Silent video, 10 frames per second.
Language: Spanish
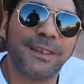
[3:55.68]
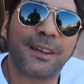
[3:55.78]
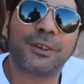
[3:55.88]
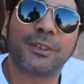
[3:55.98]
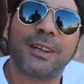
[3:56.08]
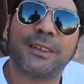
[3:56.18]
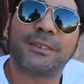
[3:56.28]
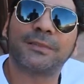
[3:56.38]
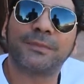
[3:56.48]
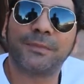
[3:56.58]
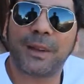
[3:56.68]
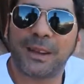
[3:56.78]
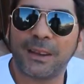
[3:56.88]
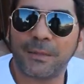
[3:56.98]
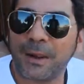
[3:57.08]
¿Para qué?
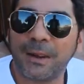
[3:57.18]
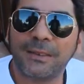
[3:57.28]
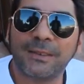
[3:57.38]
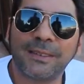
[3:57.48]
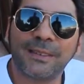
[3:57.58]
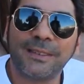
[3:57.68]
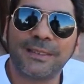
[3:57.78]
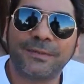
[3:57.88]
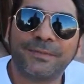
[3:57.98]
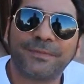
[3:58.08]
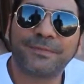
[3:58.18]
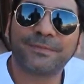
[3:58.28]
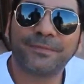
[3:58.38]
¿Para qué? Para nada. ¿Para